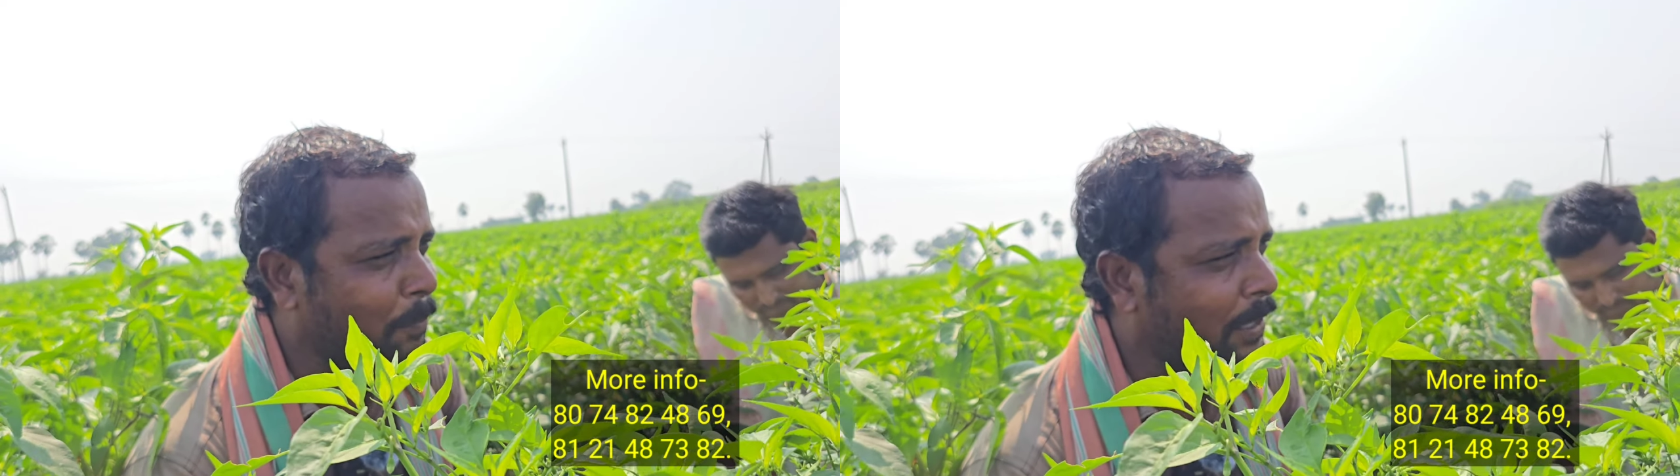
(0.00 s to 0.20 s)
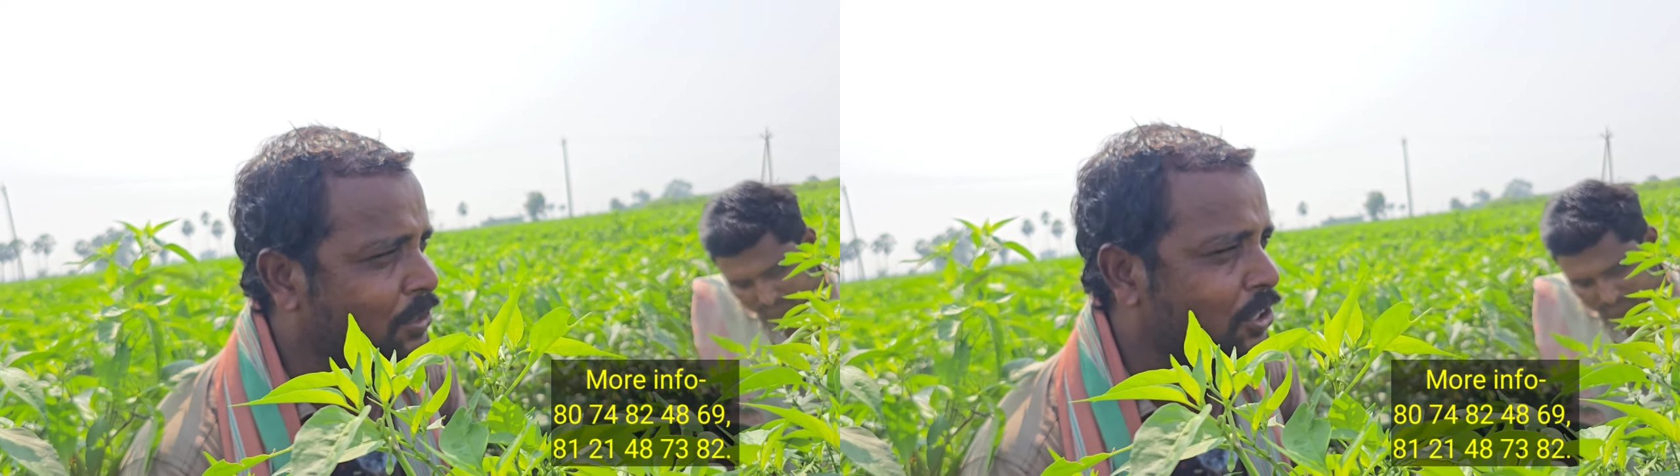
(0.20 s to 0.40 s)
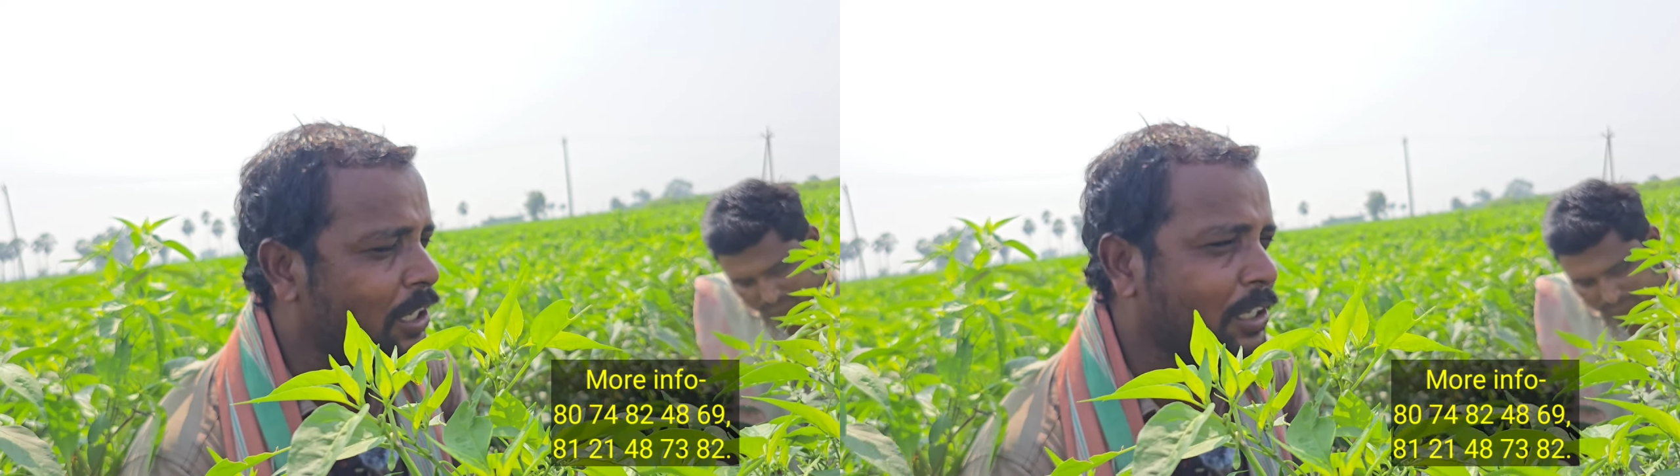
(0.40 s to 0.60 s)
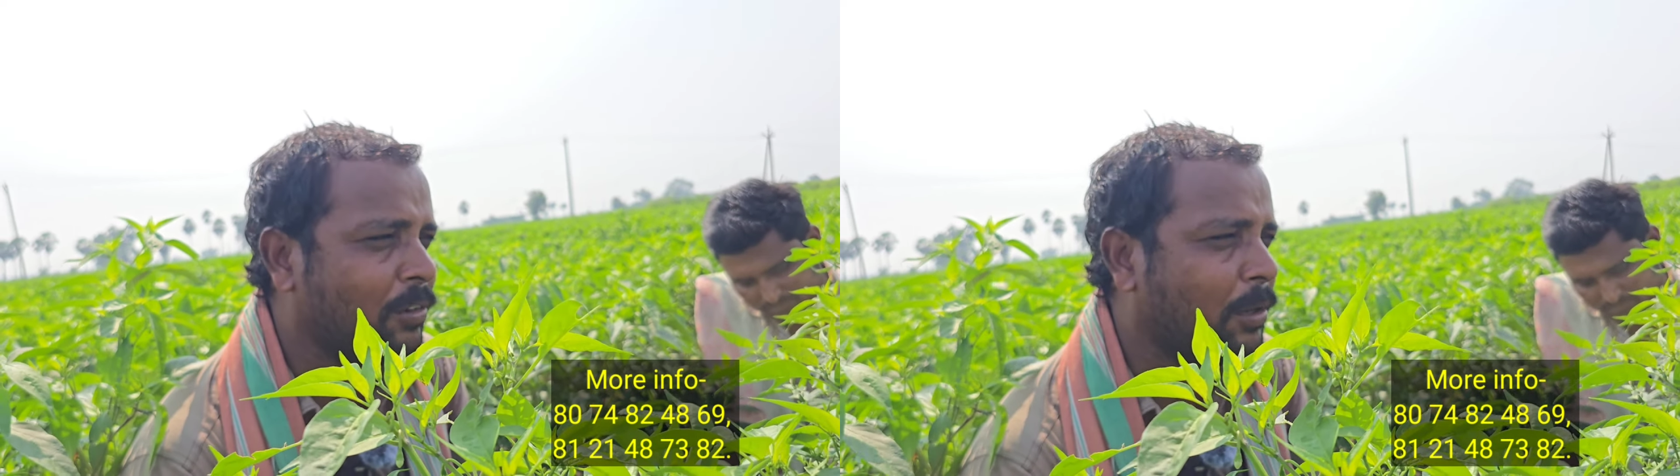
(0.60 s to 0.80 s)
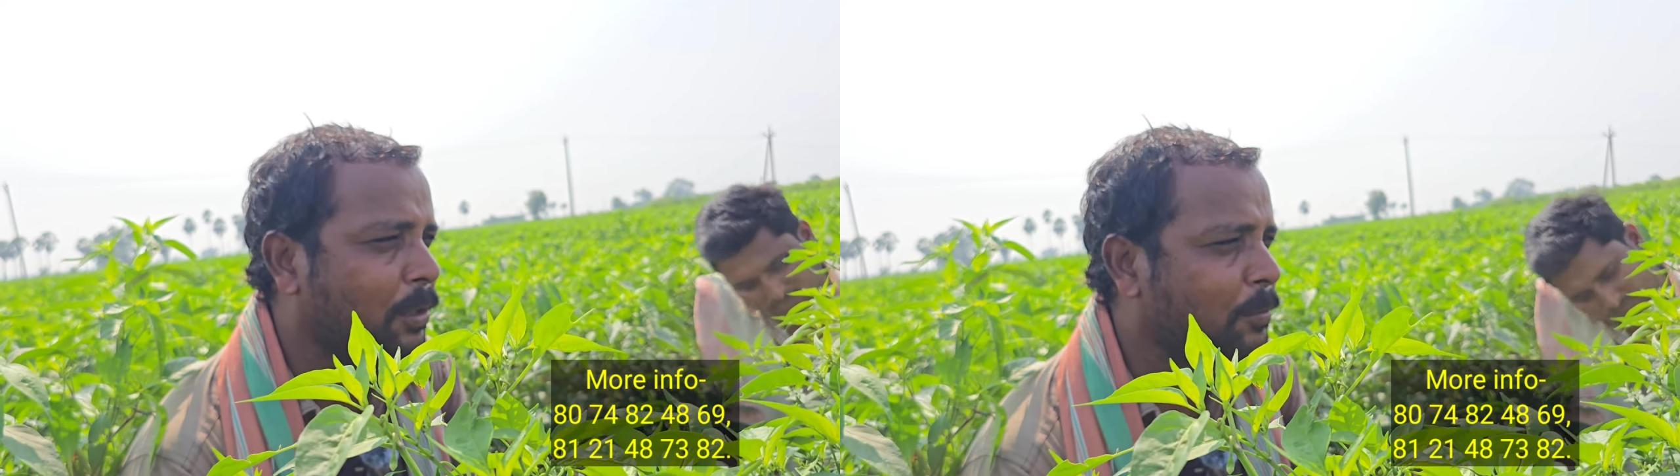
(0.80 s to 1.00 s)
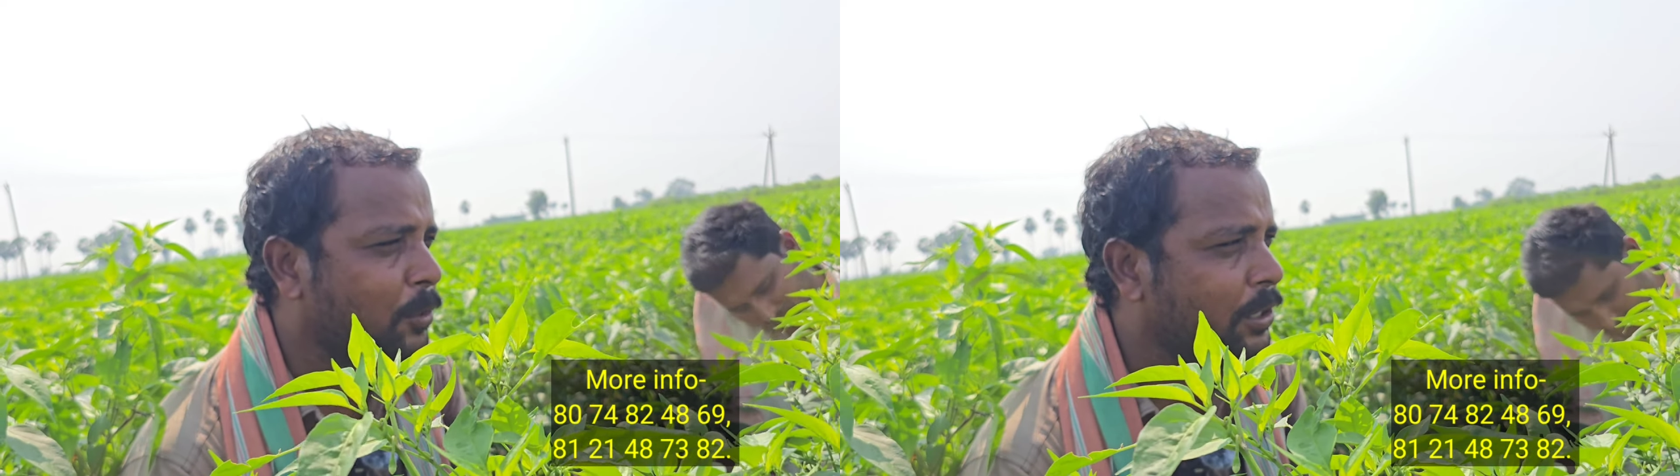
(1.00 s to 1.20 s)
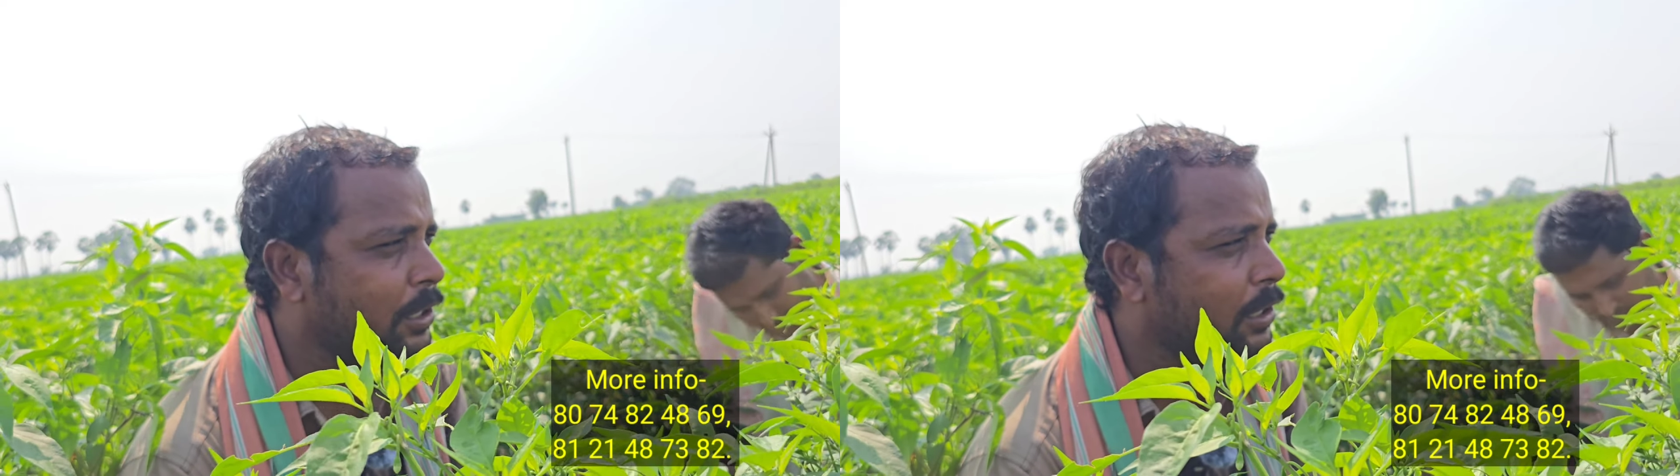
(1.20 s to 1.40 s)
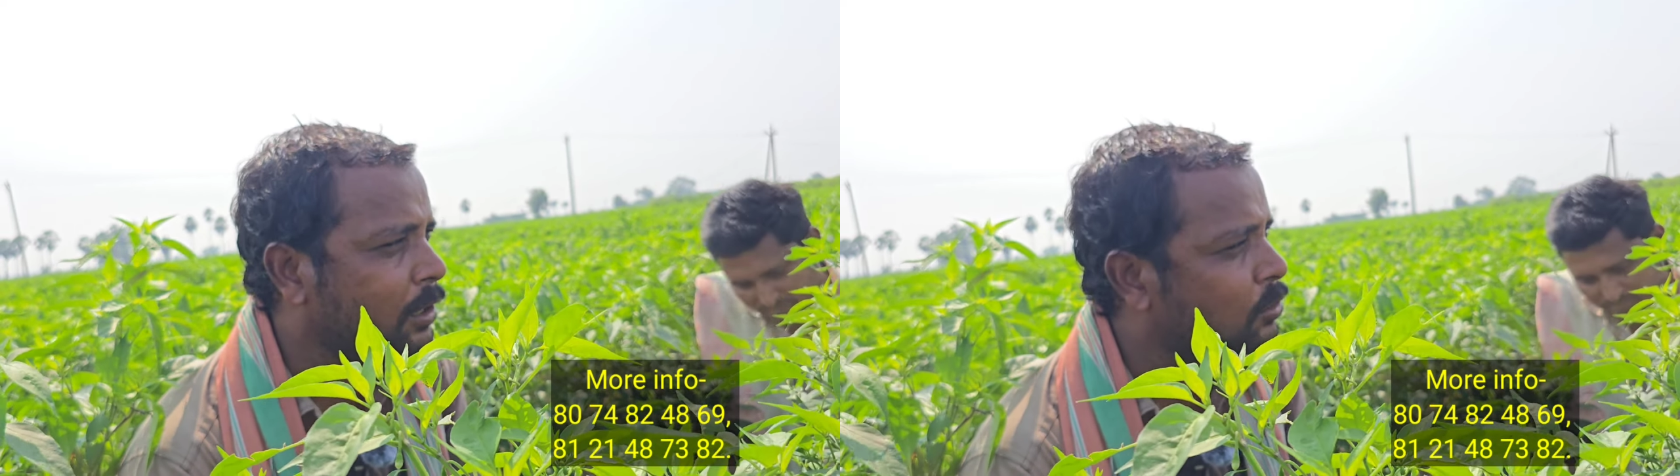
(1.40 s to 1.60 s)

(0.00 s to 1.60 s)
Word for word: పక్క చేలన్నీ వడబడిపోయినాయి